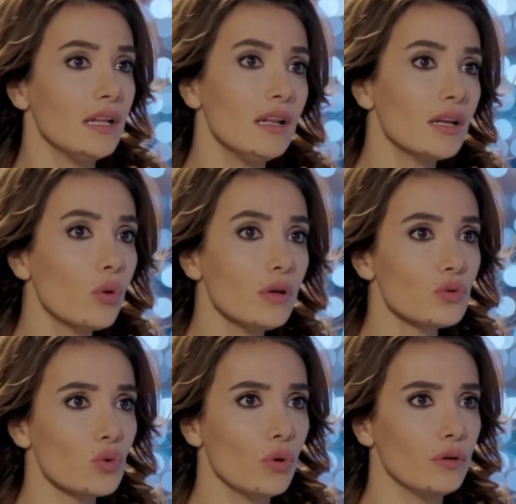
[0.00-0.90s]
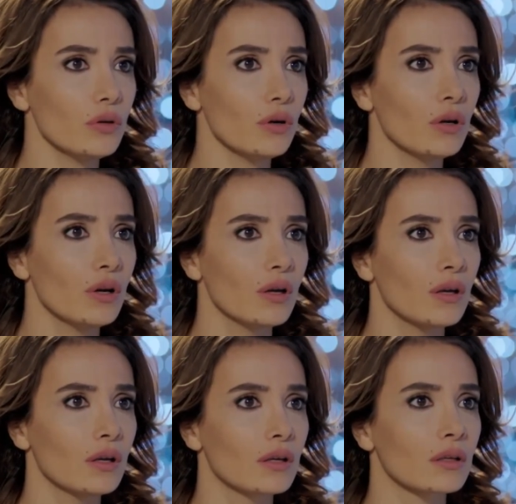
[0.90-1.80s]
كل الأدلة هيك بتقول
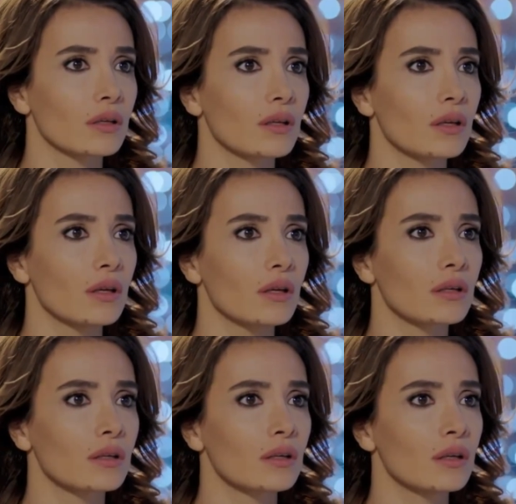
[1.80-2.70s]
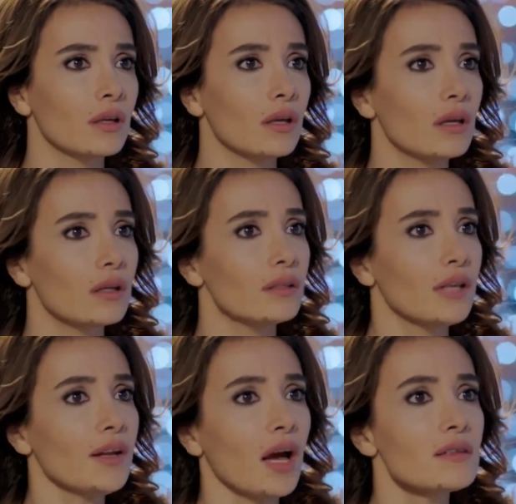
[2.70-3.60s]
يا يا ربي
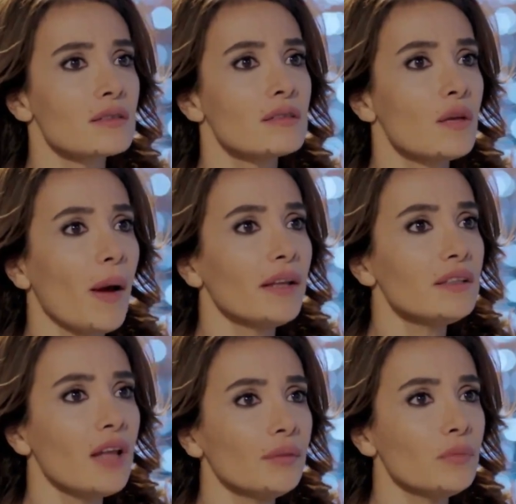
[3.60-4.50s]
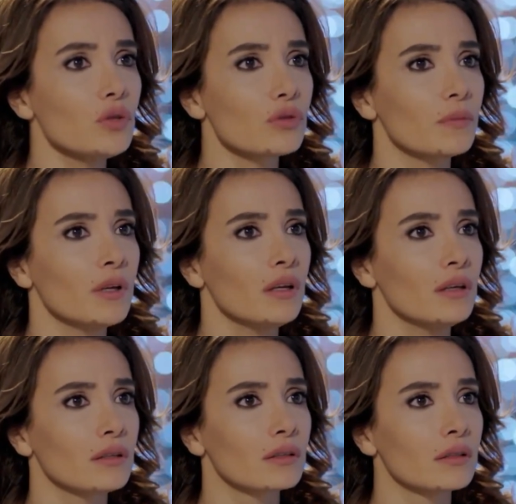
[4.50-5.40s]
أنا كمان مالي قدرانة أصدق ابنه
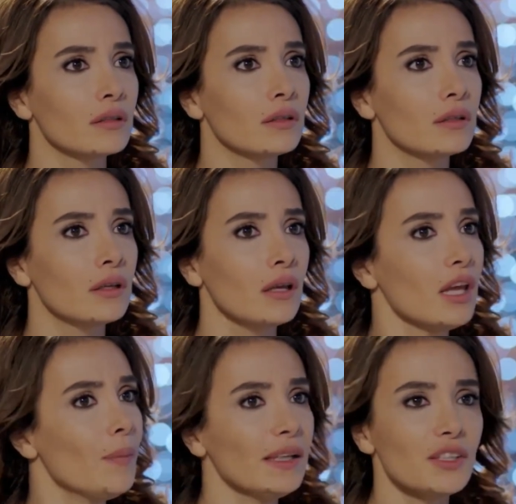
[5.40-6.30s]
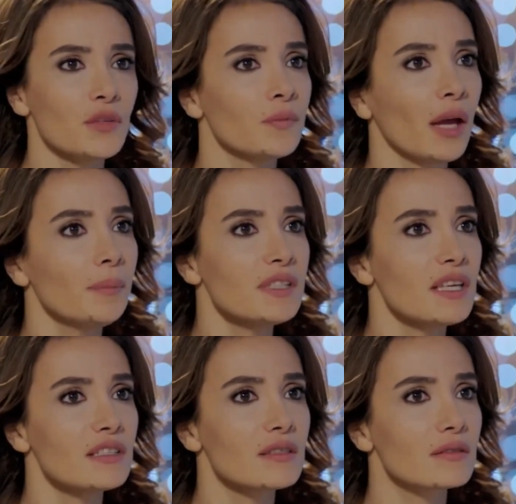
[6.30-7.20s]
حاسة في شي
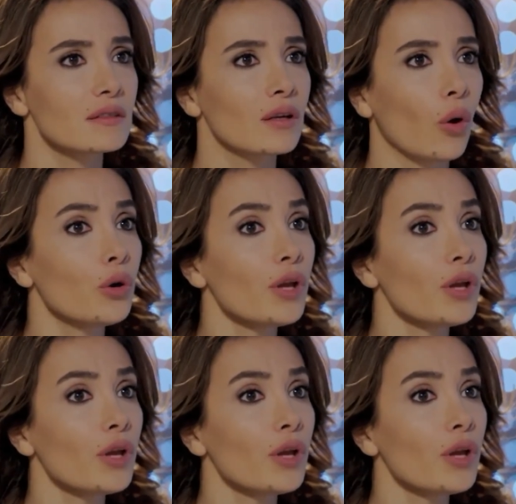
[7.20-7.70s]
جواتي